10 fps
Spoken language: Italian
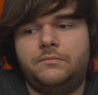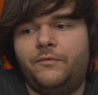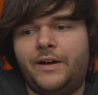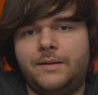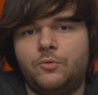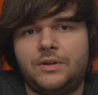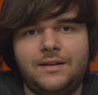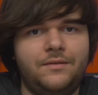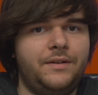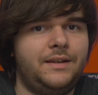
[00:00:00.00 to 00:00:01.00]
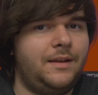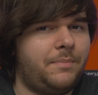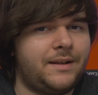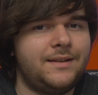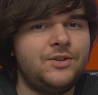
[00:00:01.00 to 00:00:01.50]
vari motivi di
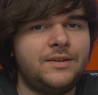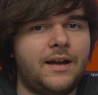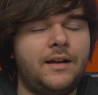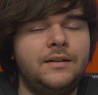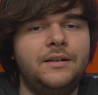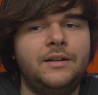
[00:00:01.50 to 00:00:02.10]
praticità